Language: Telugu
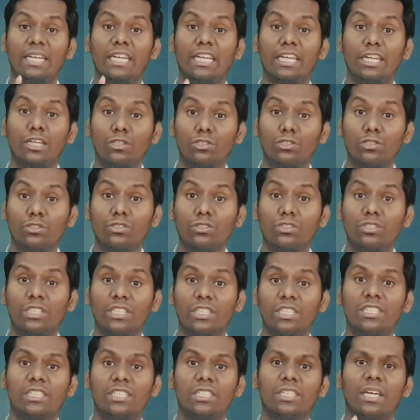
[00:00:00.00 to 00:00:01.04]
నిన్ను
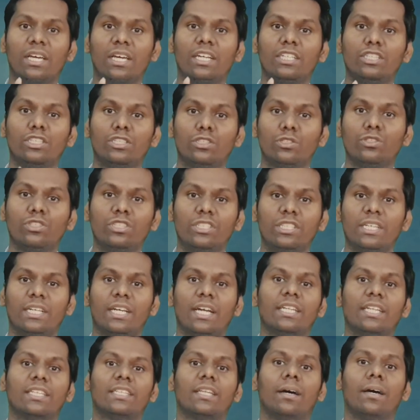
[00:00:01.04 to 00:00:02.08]
సృష్టించిన
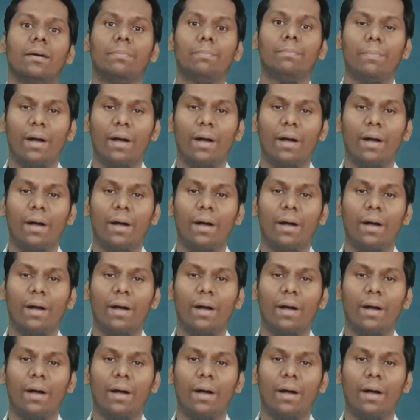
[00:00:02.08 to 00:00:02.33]
సృష్టికర్త